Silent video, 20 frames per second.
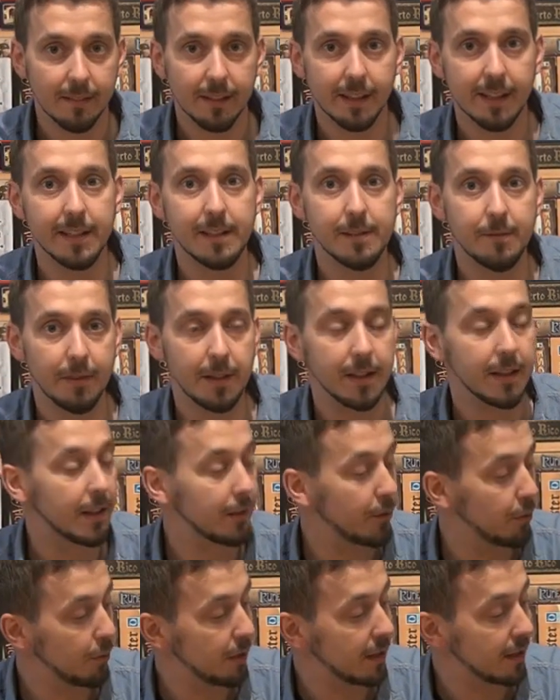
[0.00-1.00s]
killed wie
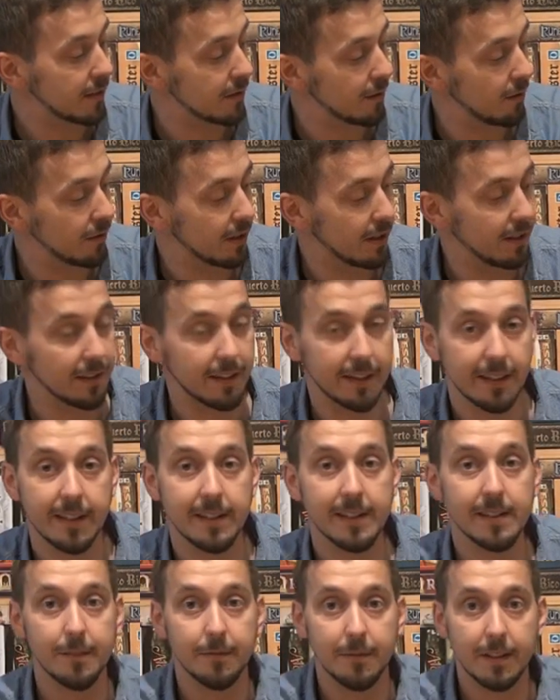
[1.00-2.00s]
getötet, sondern
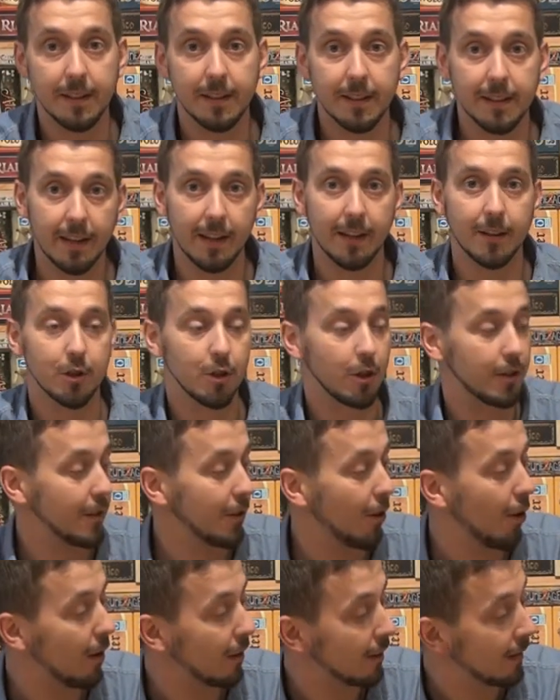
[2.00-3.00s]
killed wie der
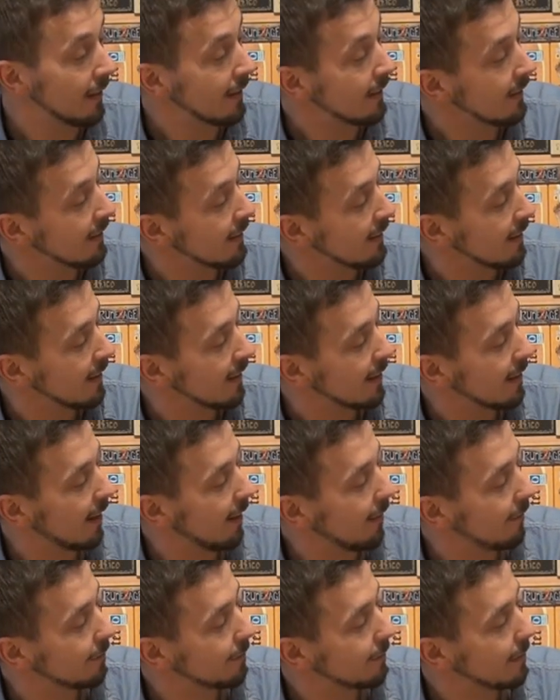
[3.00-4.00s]
Schottenrock.
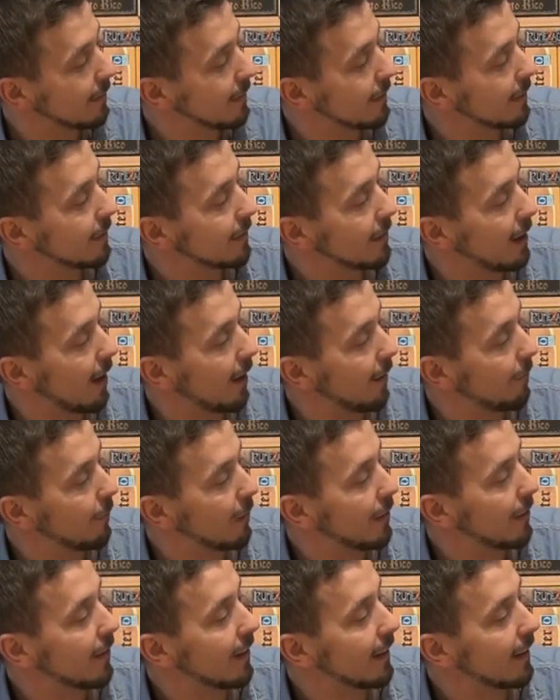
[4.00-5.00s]
Ja, ja,
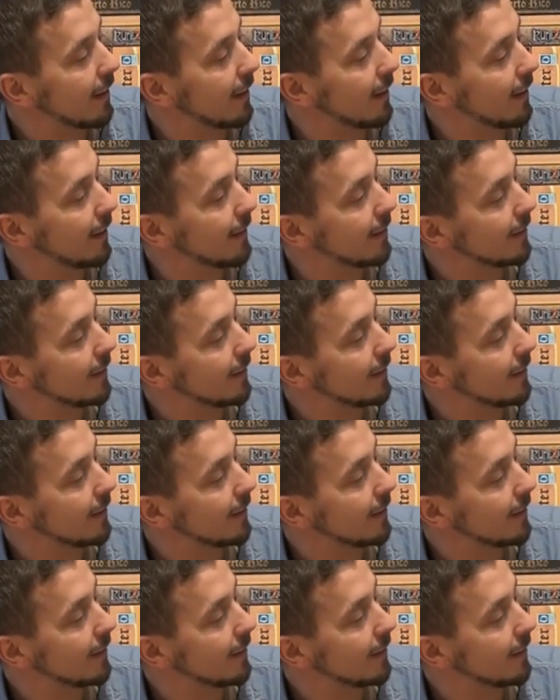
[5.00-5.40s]
witzig,